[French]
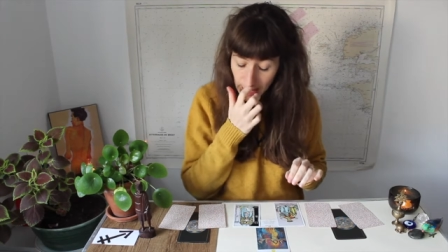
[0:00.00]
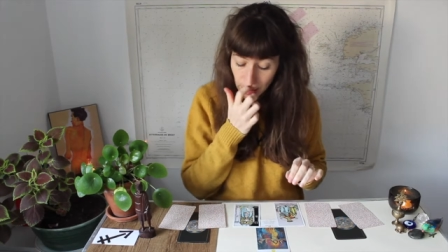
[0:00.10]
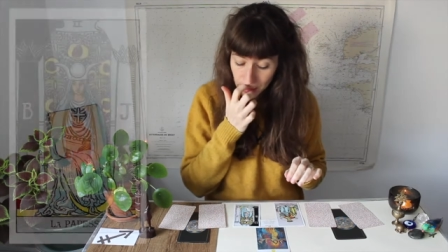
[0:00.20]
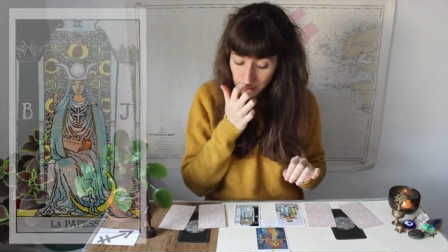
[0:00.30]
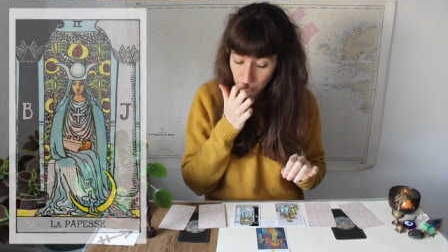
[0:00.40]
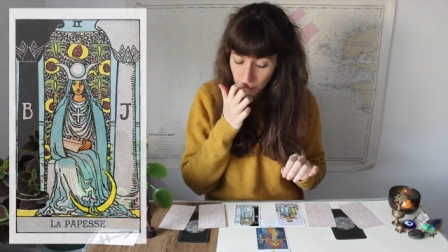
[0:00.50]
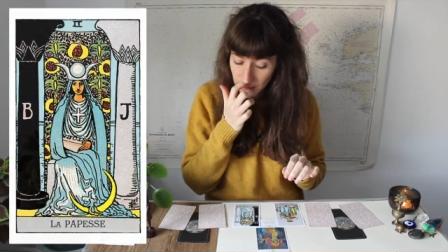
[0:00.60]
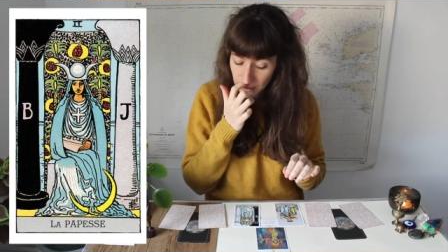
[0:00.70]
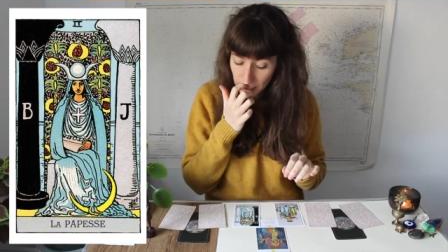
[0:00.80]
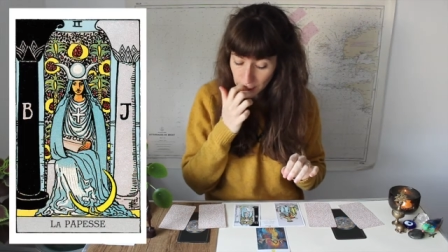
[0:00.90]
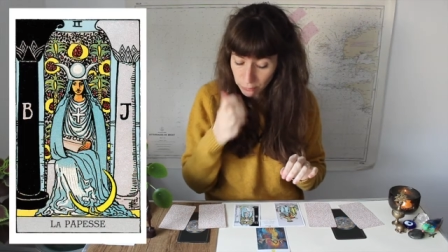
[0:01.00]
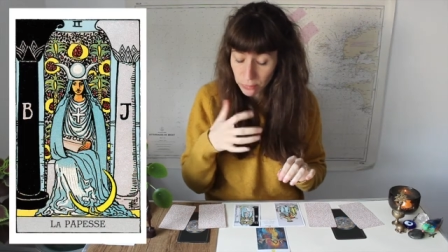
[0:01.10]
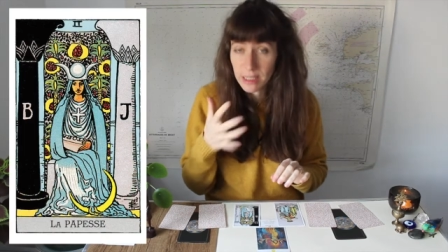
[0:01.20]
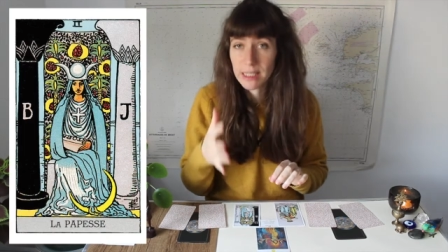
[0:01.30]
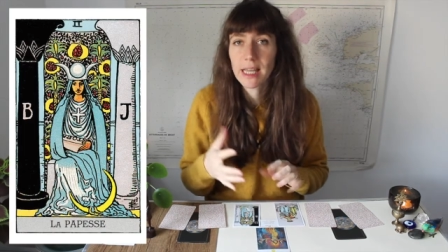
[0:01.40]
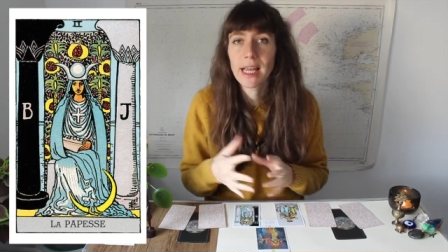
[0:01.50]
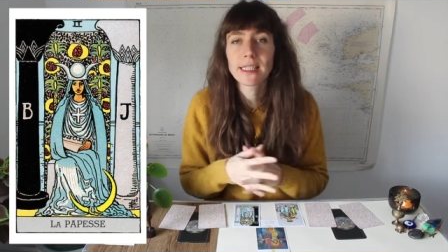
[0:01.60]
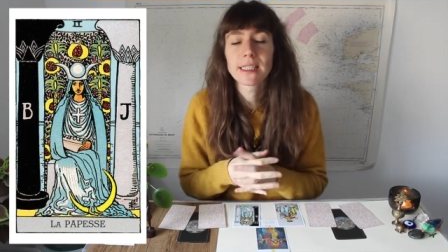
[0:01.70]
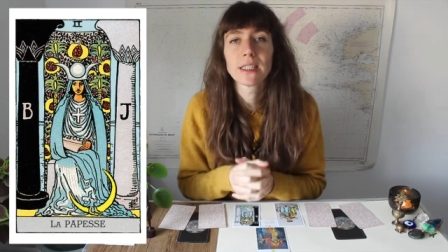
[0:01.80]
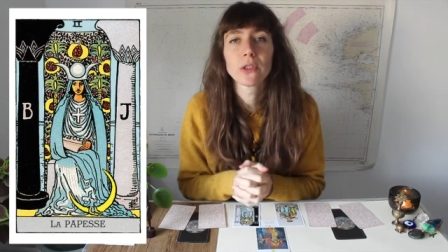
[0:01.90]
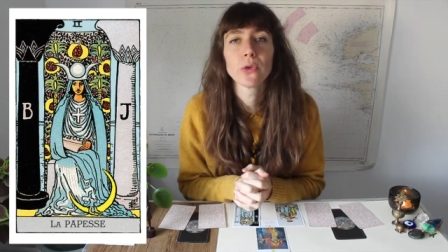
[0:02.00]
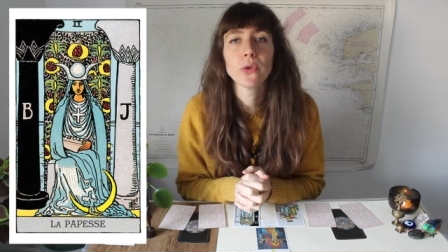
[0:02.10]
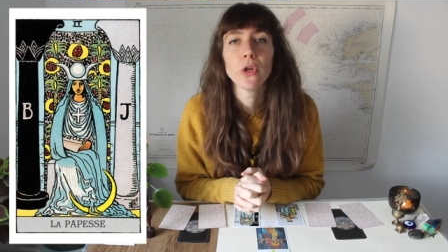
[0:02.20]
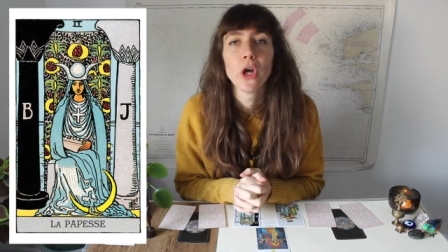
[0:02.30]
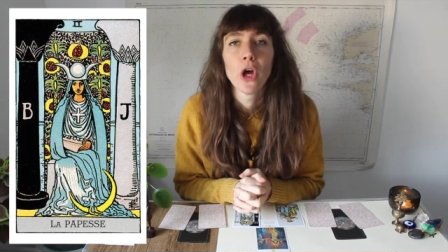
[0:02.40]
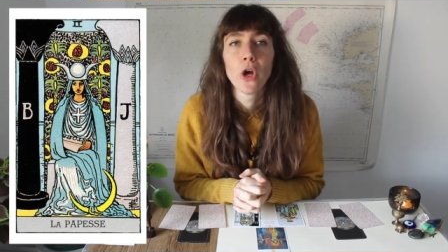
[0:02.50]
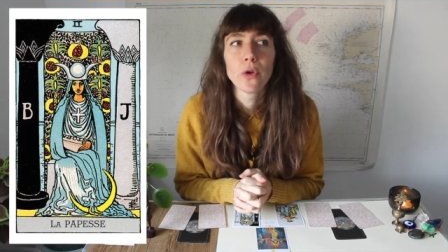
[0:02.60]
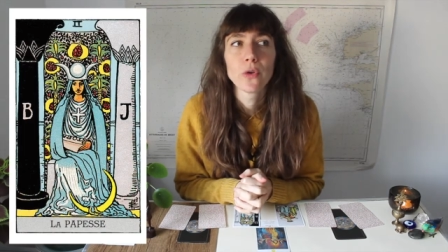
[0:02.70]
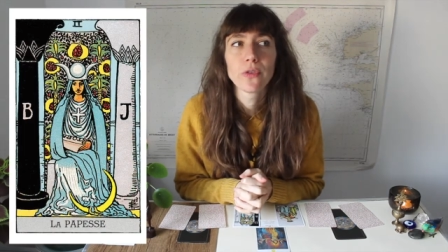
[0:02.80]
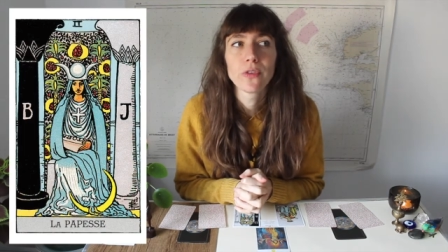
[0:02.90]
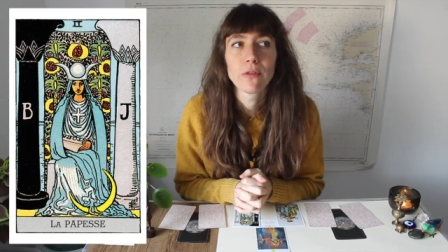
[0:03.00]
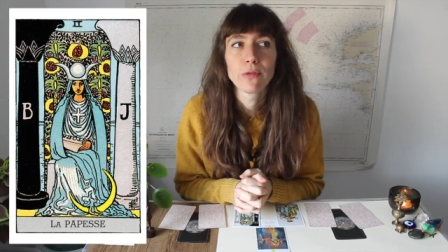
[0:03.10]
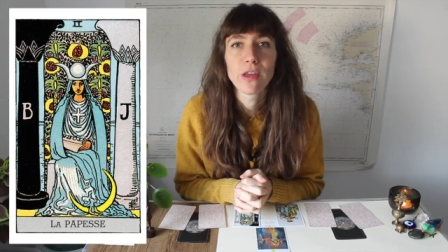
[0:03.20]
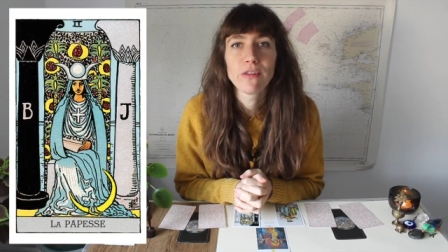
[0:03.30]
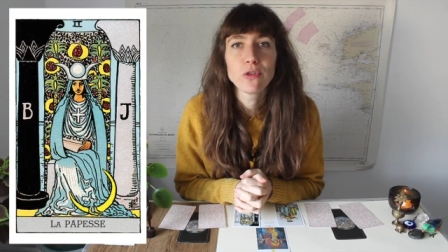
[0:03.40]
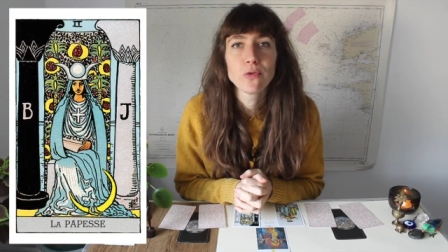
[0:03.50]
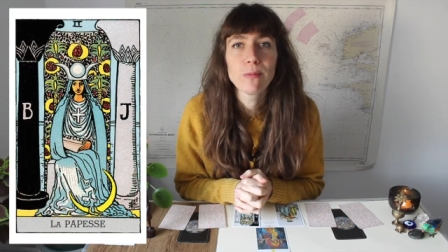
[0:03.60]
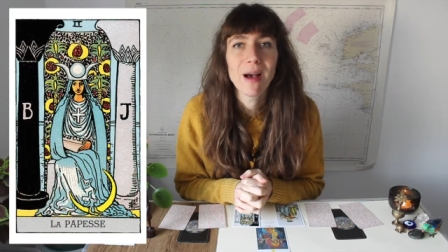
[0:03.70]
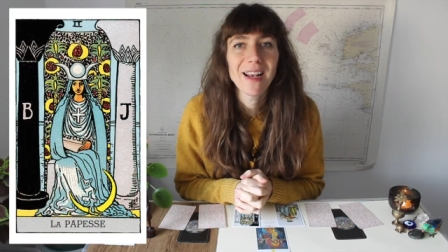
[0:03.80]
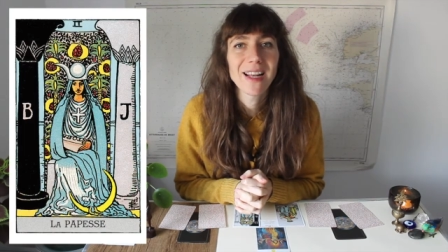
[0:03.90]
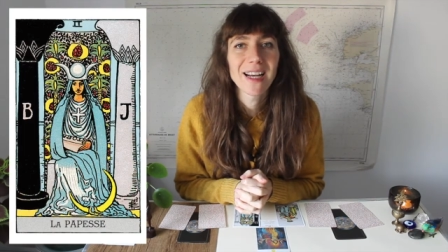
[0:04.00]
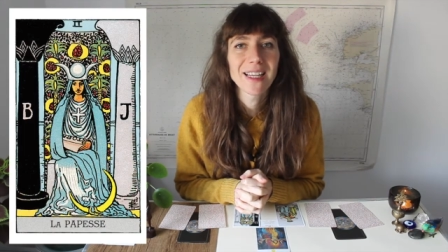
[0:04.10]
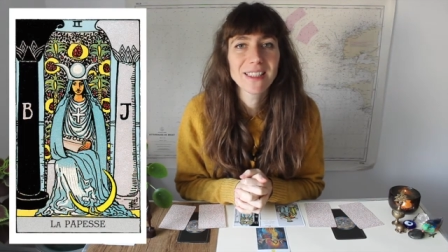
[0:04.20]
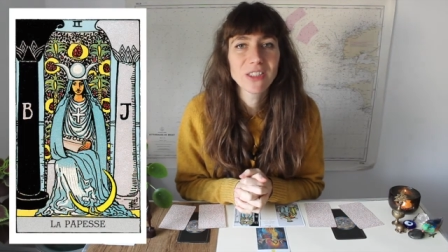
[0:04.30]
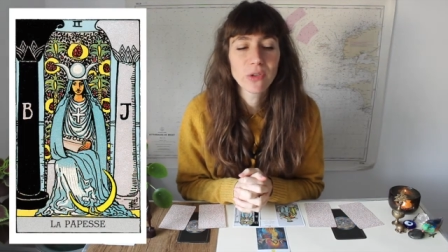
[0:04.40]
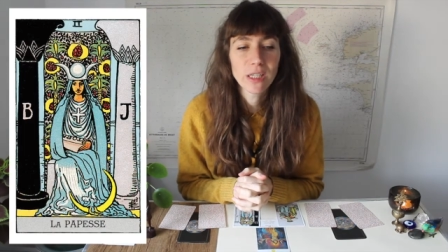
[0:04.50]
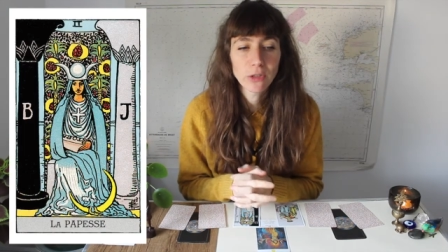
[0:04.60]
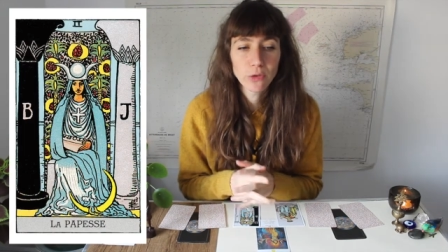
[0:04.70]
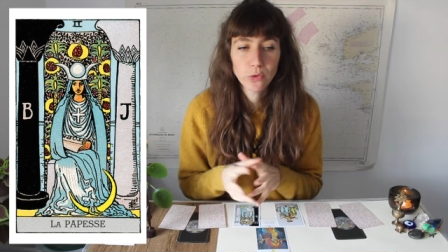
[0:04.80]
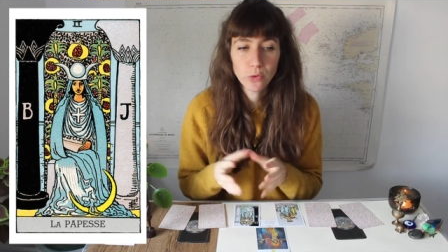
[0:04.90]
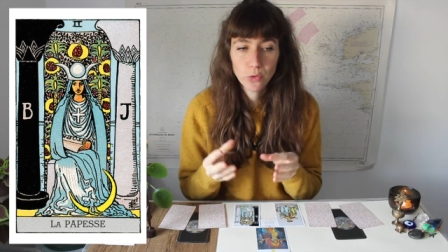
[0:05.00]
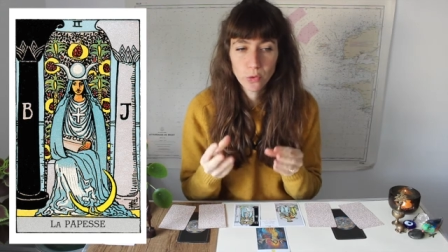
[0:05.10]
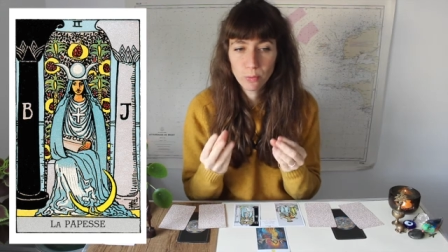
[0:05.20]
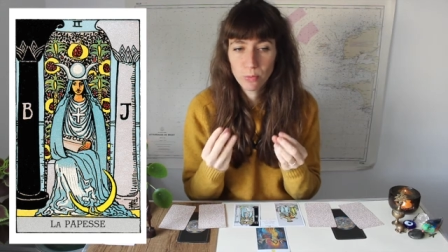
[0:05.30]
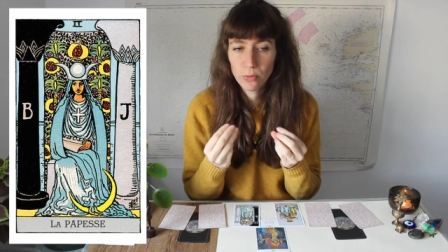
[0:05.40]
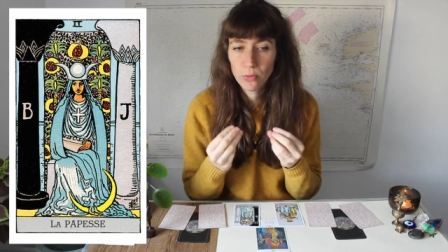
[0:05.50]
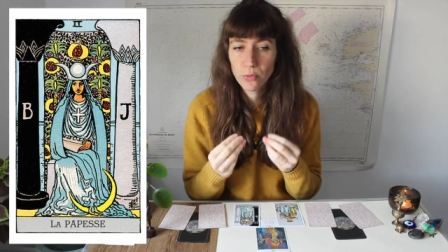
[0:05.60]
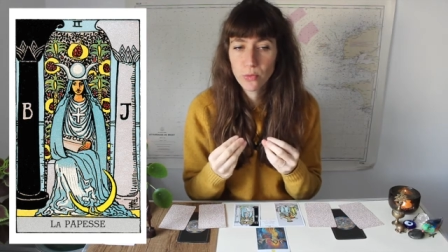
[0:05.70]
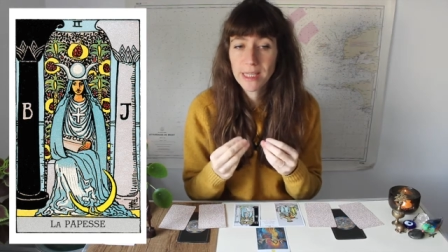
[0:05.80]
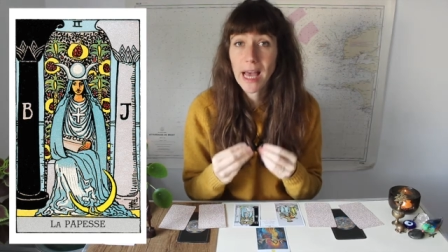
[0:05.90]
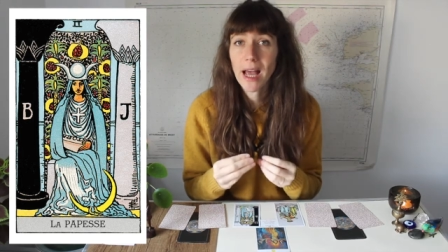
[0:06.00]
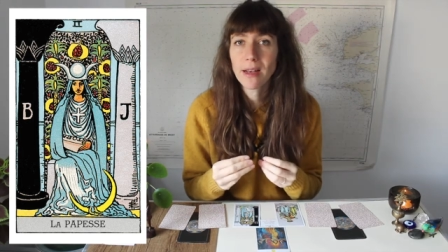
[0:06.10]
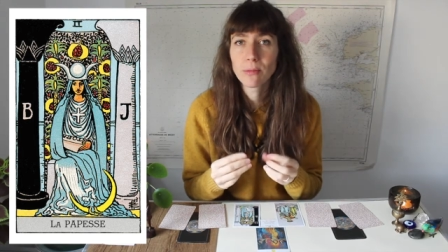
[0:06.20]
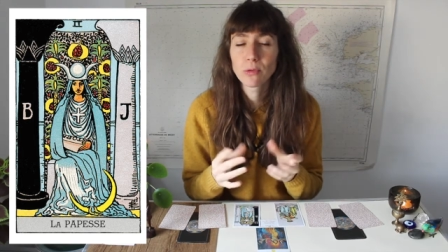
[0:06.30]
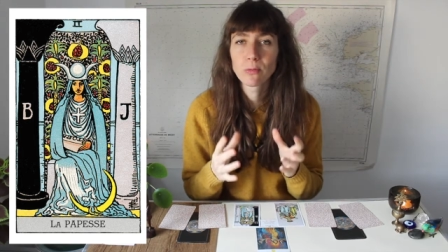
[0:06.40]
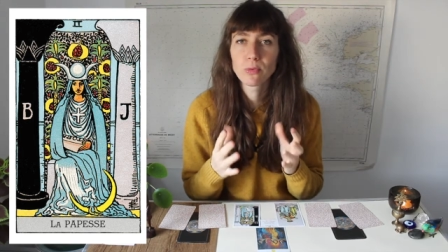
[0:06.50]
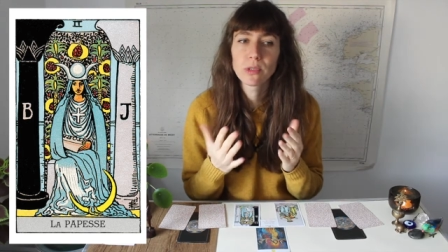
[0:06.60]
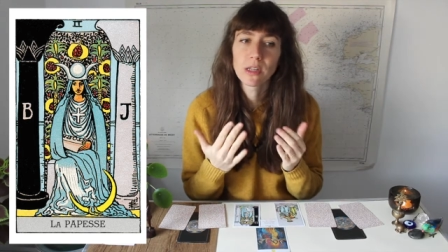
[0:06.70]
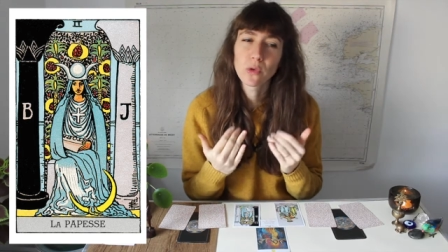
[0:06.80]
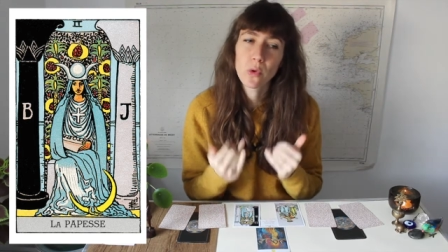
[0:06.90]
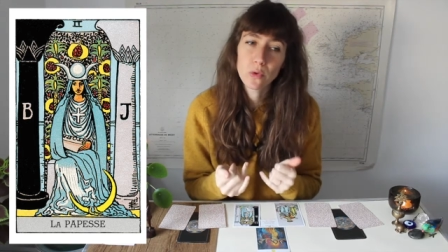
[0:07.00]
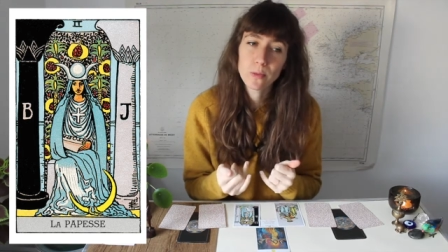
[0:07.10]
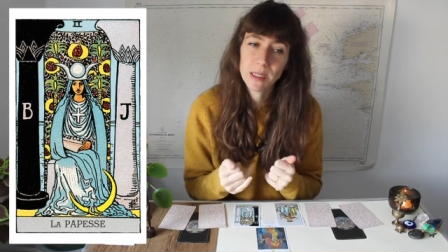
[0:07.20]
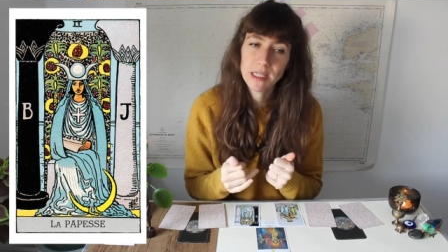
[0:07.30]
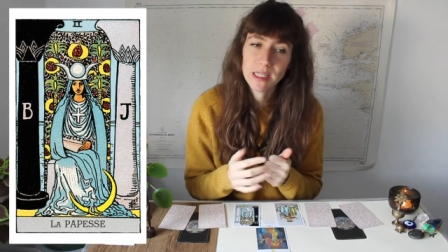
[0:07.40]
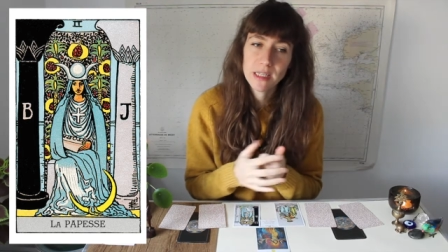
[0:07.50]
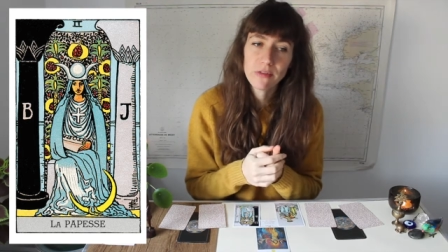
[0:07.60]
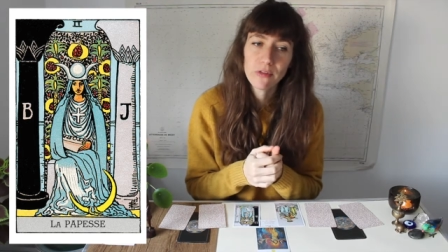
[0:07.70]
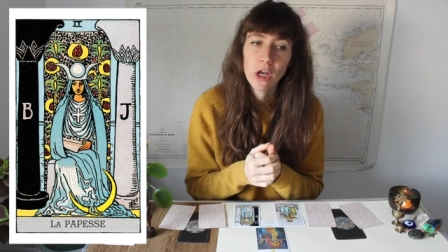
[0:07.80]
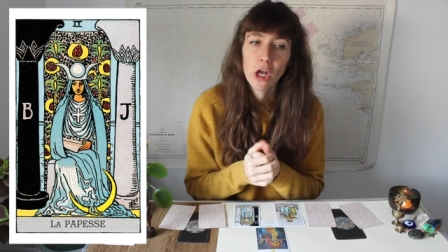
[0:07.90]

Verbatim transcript: Alors, ce qui, nous, ce qui vous dessert, c'est que euh, vous avez du mal à être dans quelque chose de plus calme, de plus introspectif,